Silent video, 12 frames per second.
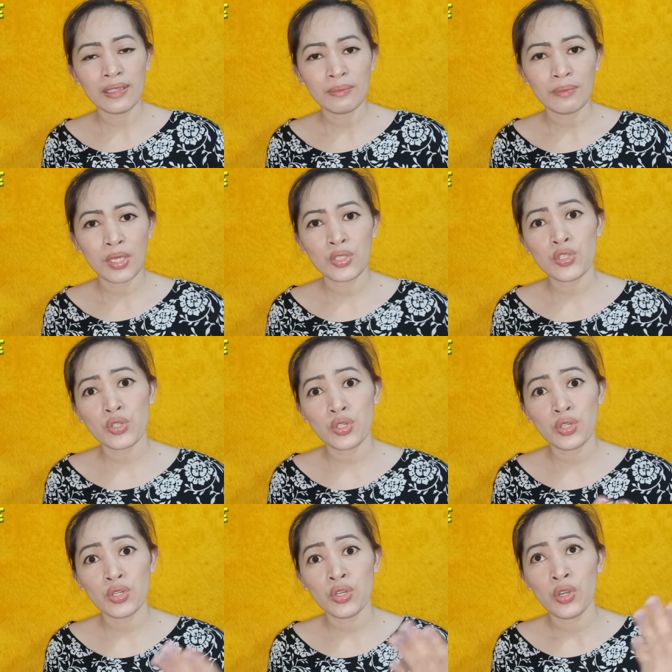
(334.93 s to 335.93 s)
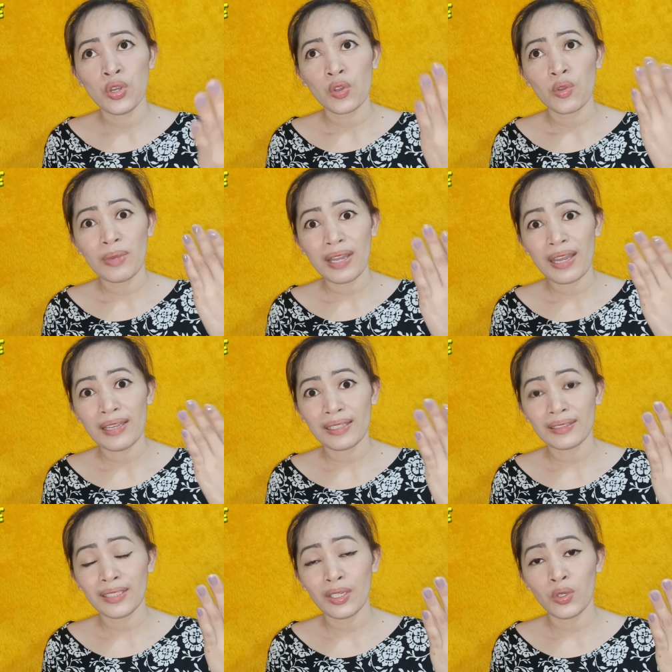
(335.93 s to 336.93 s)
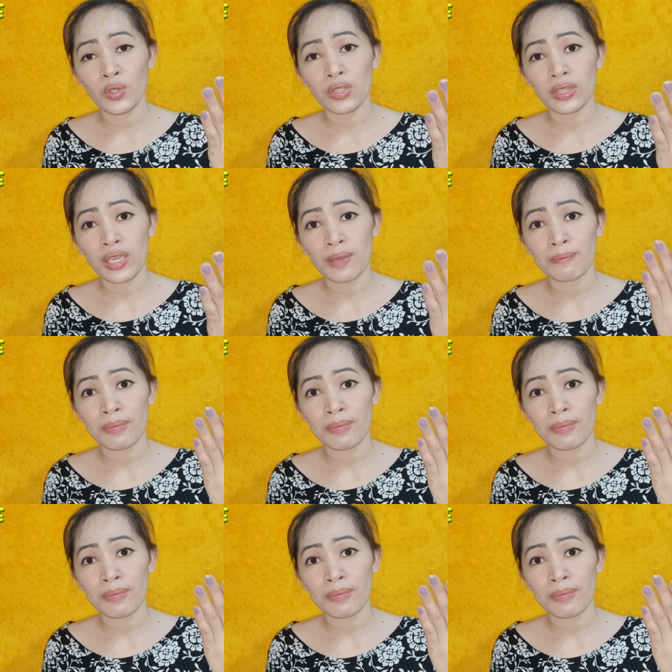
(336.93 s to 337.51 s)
Medyo kumakalat lang konti,